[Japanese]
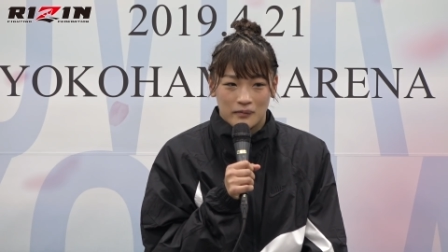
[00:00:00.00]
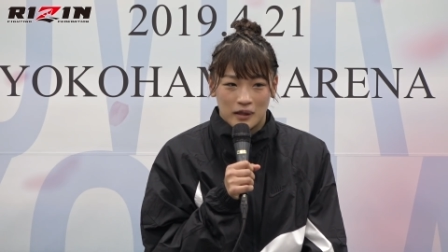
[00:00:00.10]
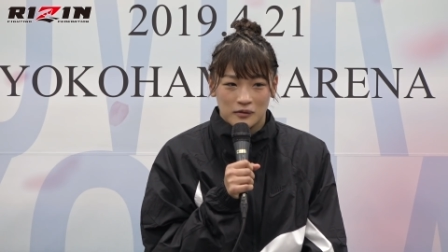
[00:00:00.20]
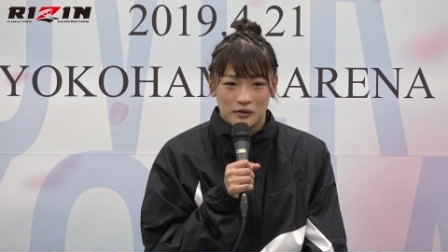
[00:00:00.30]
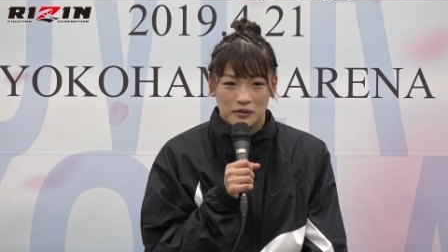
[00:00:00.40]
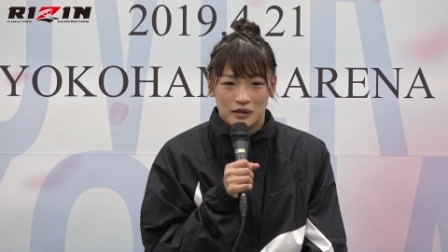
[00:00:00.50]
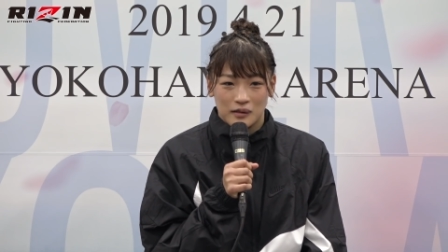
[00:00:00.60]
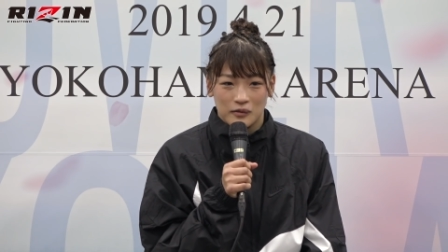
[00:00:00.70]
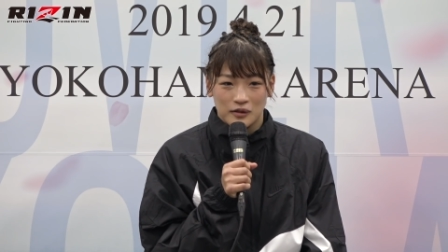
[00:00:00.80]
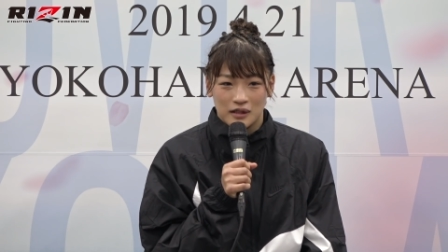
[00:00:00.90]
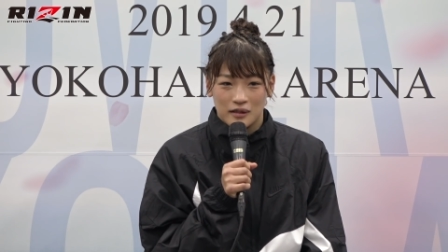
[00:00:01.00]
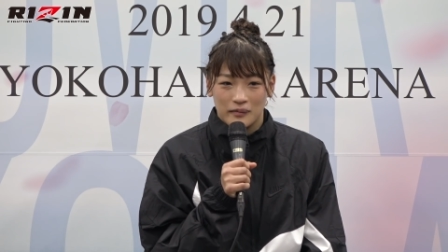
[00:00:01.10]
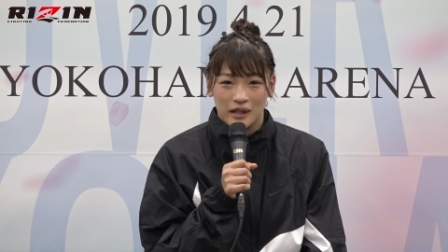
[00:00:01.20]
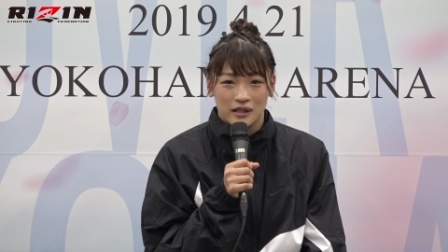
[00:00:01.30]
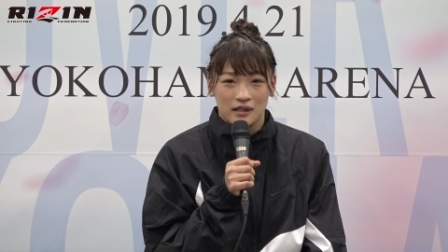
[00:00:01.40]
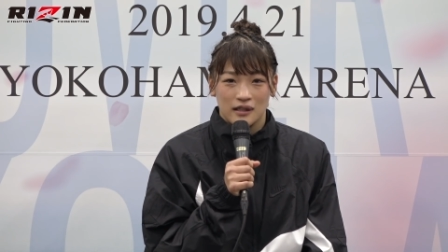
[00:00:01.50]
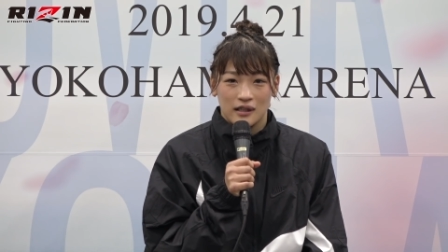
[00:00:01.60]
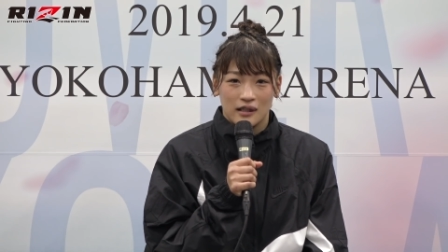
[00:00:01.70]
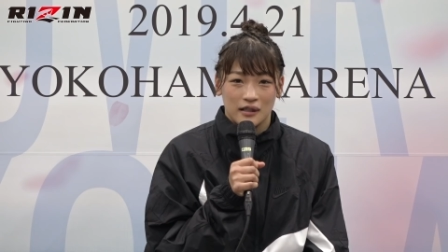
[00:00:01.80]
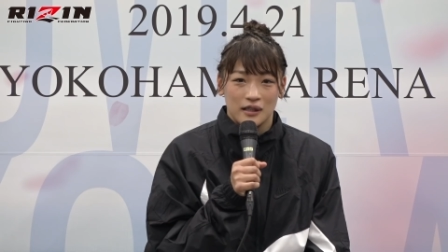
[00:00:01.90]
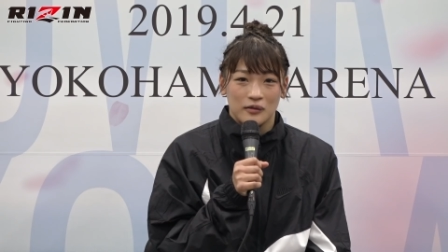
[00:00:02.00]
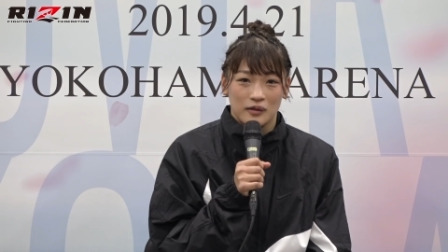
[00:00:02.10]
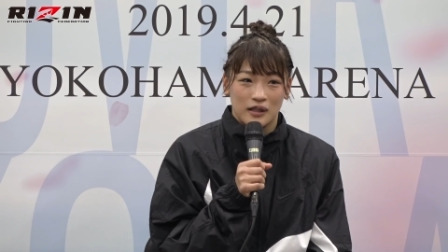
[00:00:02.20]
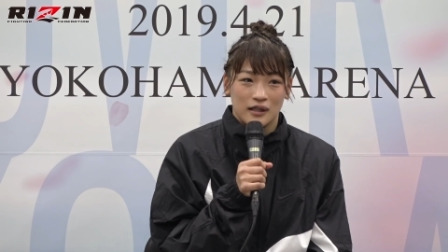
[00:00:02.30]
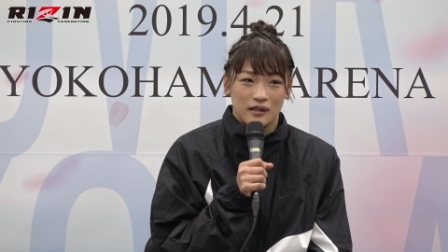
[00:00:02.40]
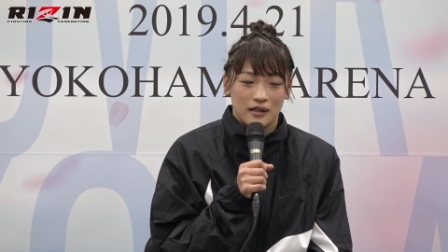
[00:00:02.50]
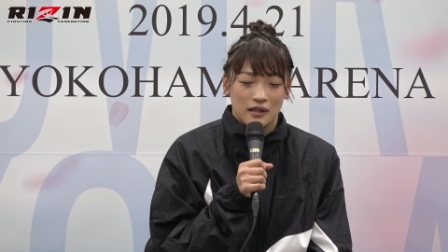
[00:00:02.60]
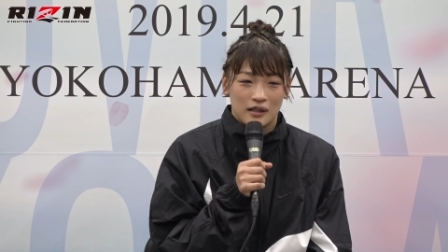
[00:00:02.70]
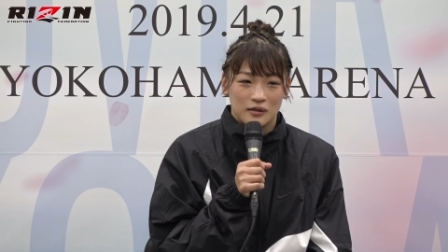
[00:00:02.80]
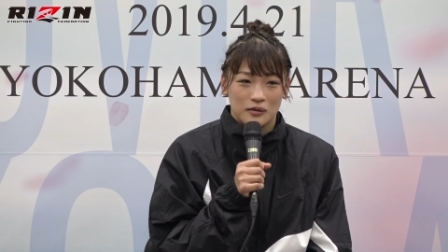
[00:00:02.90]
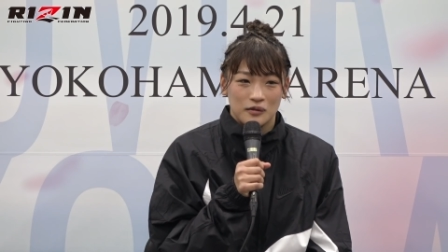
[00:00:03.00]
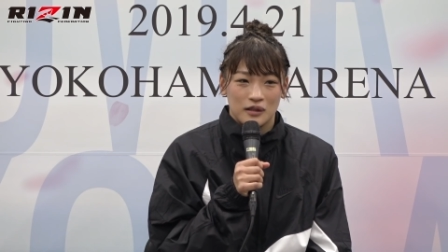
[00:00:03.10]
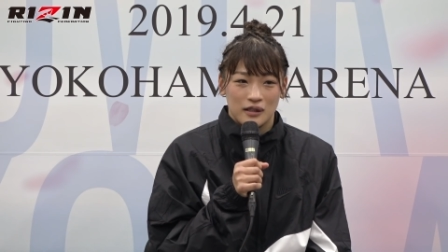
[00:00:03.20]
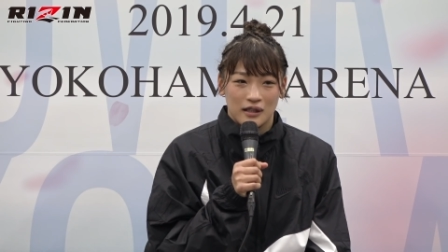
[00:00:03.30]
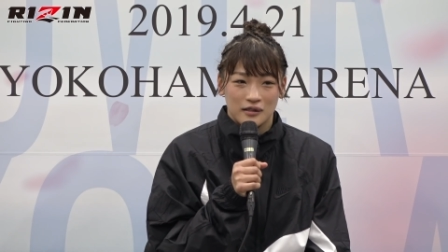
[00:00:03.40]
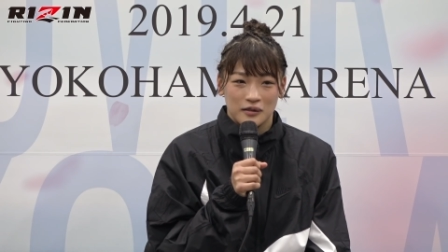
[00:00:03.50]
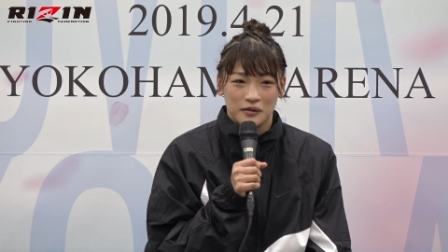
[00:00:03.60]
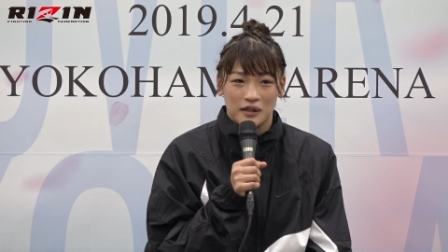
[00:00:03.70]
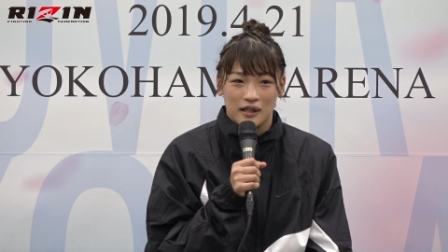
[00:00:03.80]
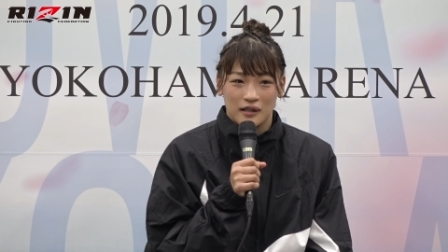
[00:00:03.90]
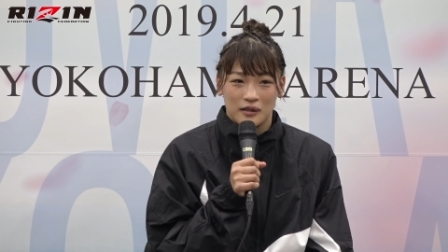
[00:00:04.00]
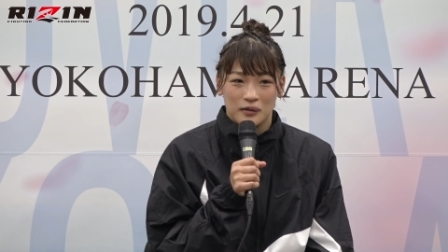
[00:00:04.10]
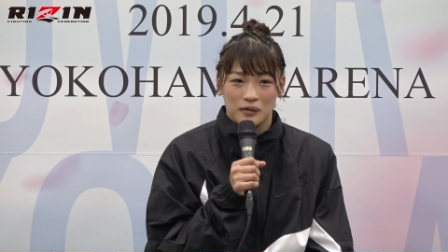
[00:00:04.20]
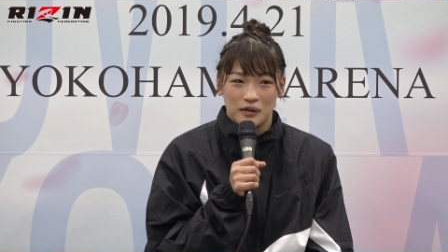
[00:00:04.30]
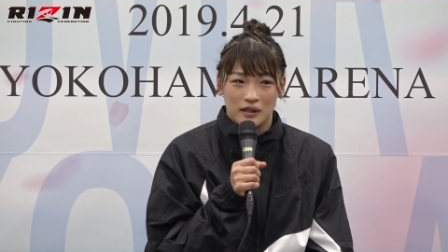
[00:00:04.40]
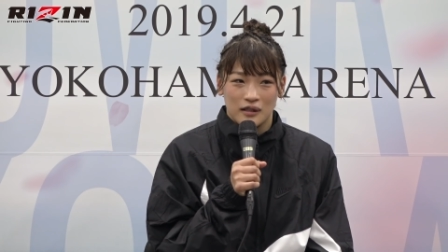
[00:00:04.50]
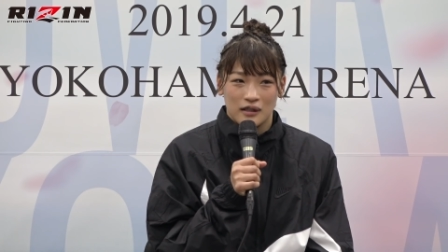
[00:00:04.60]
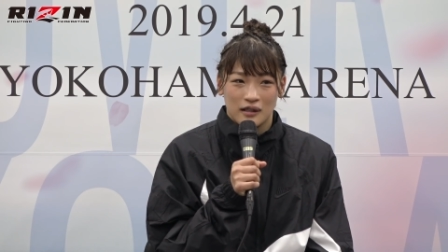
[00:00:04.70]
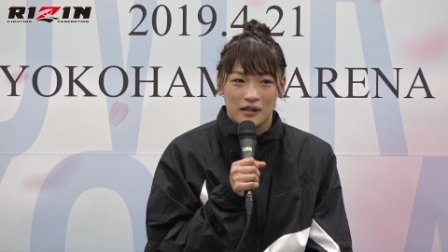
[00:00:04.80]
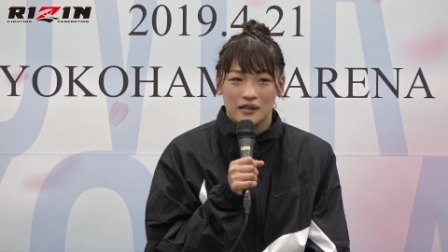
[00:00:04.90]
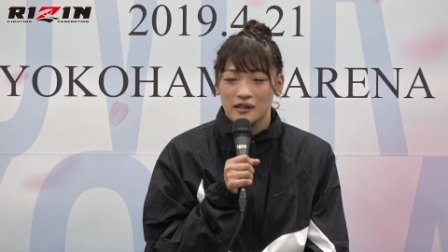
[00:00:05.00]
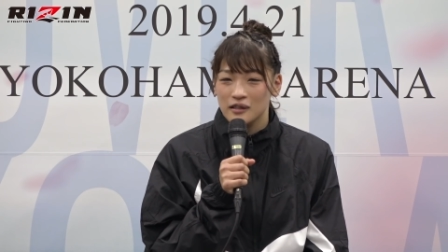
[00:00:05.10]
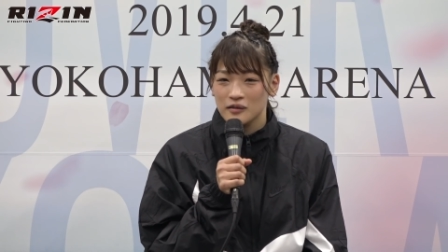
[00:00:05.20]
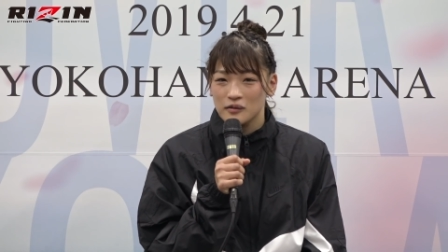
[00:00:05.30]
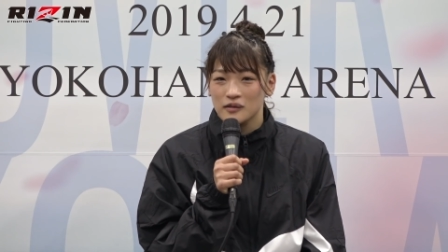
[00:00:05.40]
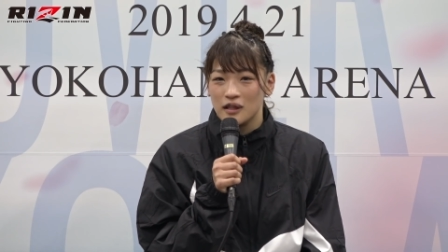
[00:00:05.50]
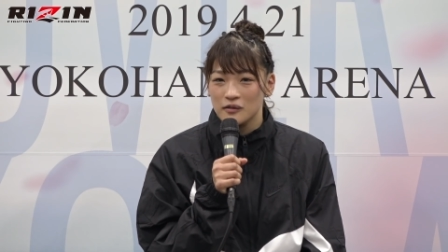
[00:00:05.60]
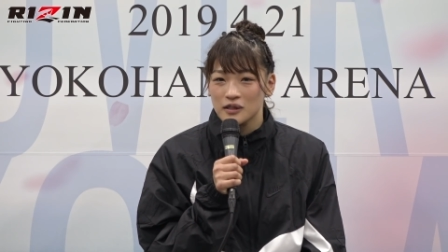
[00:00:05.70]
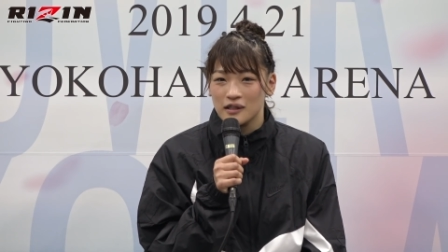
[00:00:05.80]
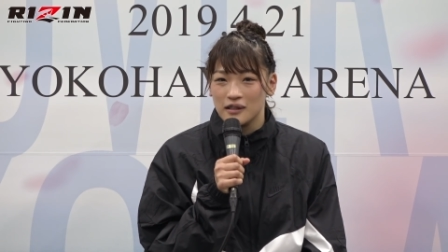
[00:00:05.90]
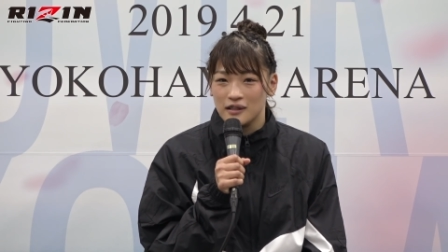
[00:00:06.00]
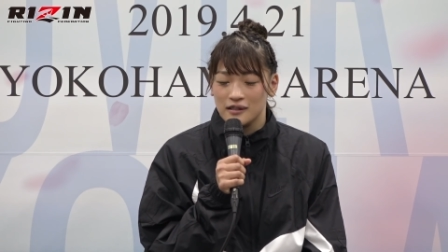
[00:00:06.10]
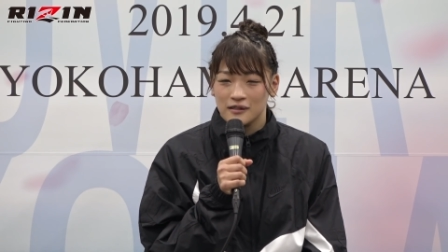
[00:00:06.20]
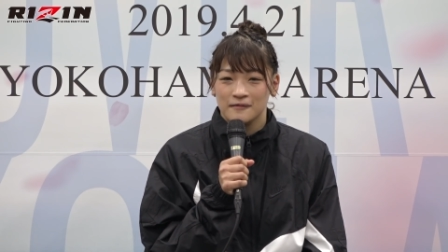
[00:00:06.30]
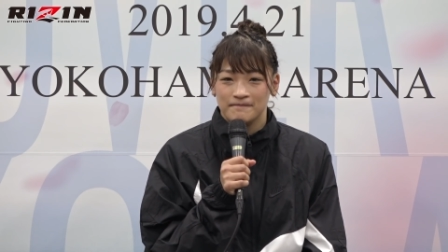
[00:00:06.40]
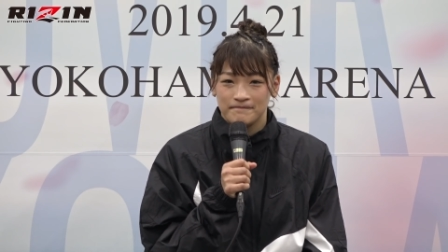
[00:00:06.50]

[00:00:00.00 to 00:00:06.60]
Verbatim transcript: パウンド打っても全然目が死んでなかったのですごく気が強いなっていうふうに戦っていてすごく楽しかったです。